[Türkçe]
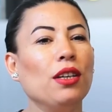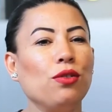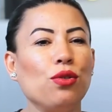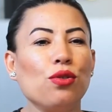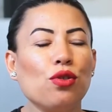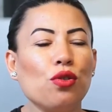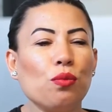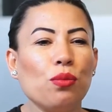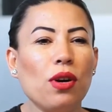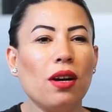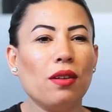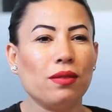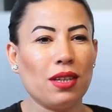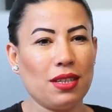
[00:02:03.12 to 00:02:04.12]
Çünkü bu
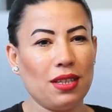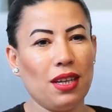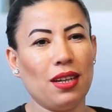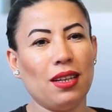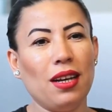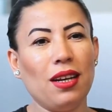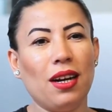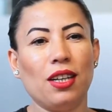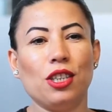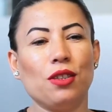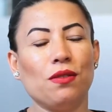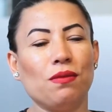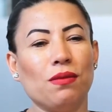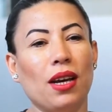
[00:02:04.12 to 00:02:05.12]
hafta senin
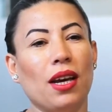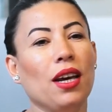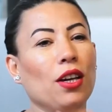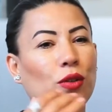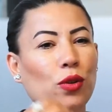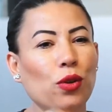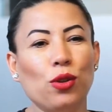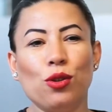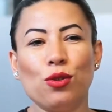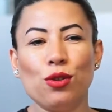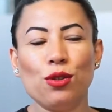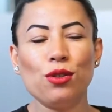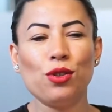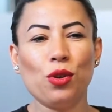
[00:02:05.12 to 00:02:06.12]
enerjin ve
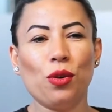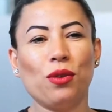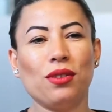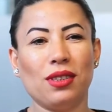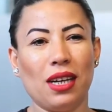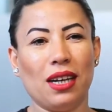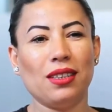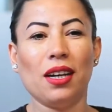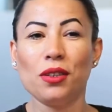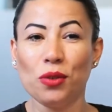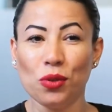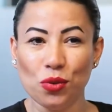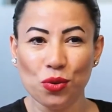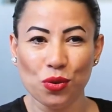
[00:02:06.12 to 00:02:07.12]
görüntün çok
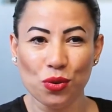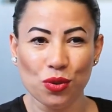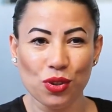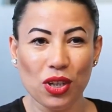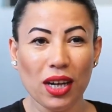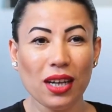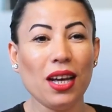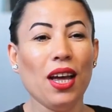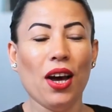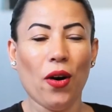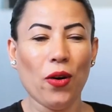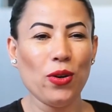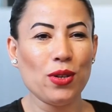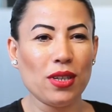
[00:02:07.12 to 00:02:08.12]
zaten konuşulacak.
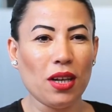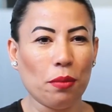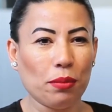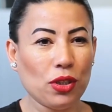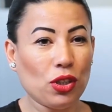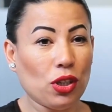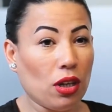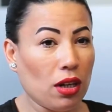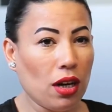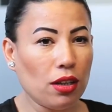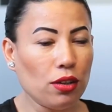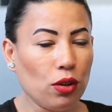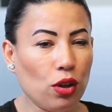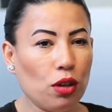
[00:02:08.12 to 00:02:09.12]
O yüzden
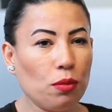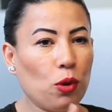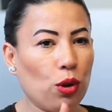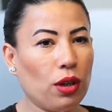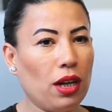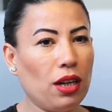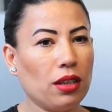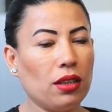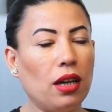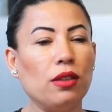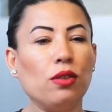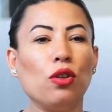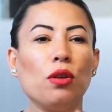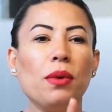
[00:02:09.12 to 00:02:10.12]
başarılar diliyorum,
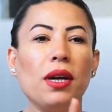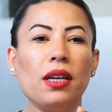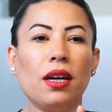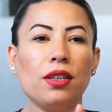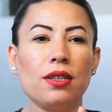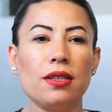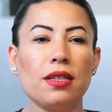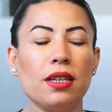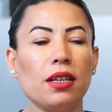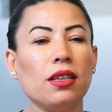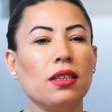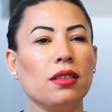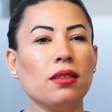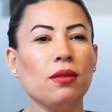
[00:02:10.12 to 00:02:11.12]
kolaylıklar diliyorum. Enerjini
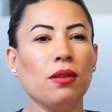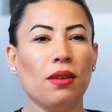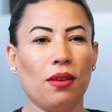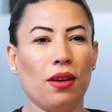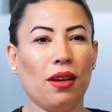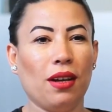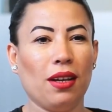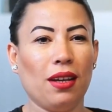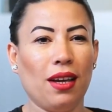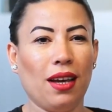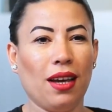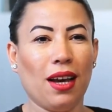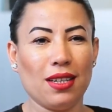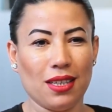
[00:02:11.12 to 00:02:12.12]
sakın
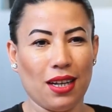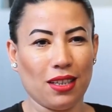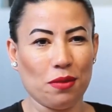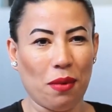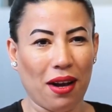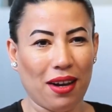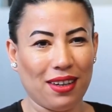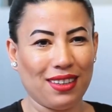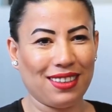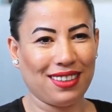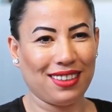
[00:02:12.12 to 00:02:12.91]
e, azaltma.